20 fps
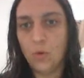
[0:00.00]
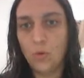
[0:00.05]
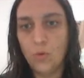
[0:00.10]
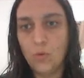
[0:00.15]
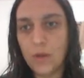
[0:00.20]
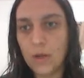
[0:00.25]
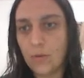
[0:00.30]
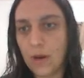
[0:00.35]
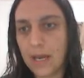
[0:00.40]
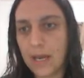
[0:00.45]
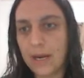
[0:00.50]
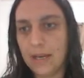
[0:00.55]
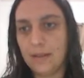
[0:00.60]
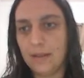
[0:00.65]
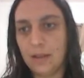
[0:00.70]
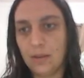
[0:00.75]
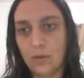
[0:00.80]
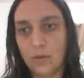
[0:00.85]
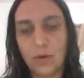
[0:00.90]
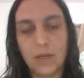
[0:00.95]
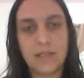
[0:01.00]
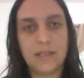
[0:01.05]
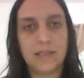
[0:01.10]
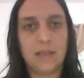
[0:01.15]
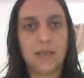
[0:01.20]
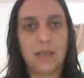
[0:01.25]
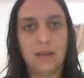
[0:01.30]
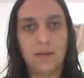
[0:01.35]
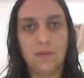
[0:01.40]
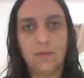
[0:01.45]
1,42
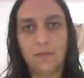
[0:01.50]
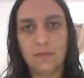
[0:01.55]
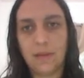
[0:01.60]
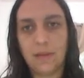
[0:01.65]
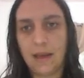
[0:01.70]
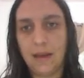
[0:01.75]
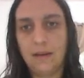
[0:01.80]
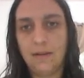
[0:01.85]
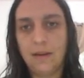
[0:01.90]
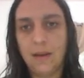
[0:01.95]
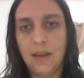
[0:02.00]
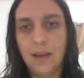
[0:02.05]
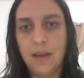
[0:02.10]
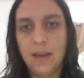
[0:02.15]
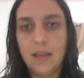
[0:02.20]
aqui, tá?